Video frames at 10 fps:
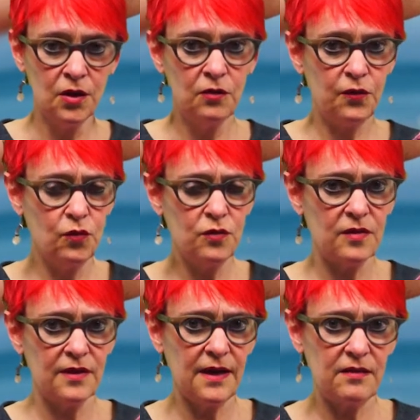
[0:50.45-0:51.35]
von unserer
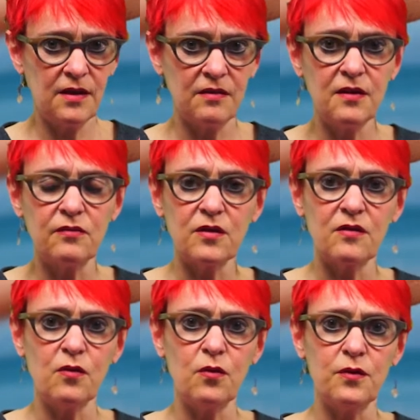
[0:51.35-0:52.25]
jetzigen
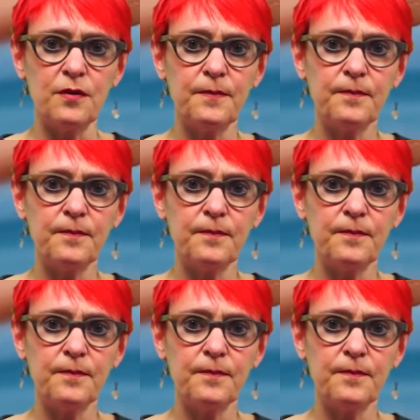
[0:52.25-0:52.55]
Situation,